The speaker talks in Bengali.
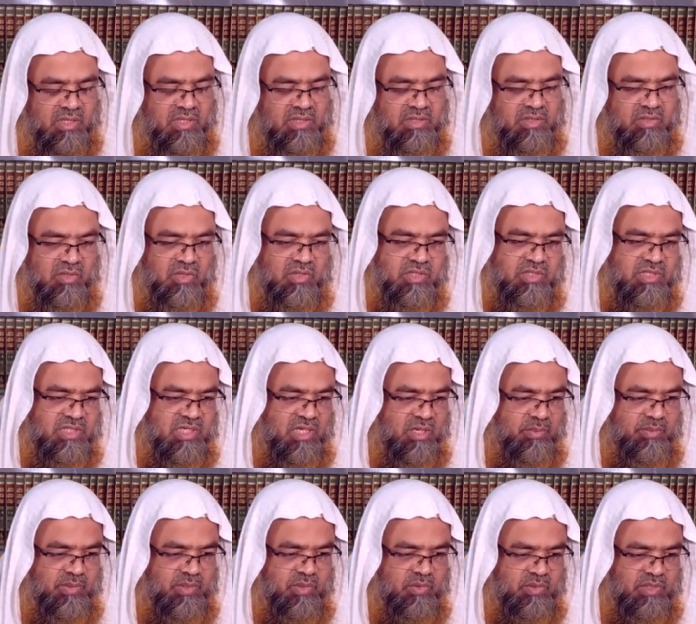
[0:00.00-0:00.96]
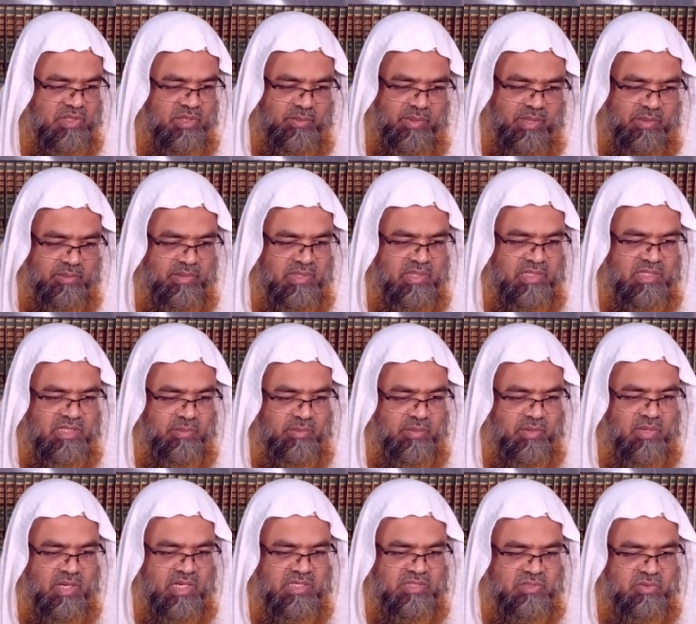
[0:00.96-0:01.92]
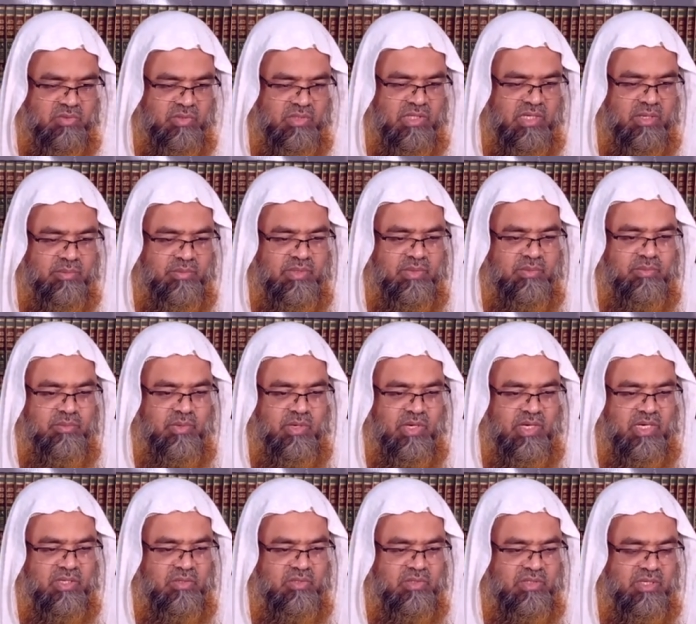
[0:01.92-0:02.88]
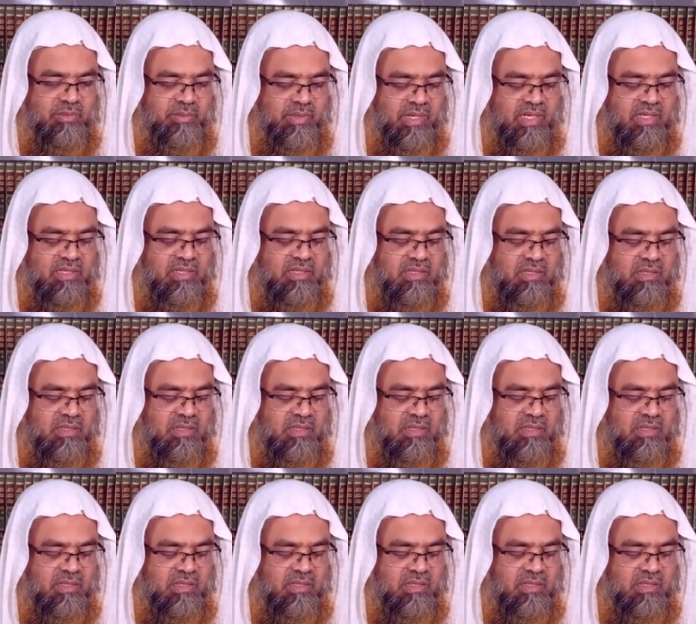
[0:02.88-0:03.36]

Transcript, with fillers: তাহলে সেটা আপনি করতে পারবেন নিতে কাজ করে আপনি পড়ালেখা করতে পারেন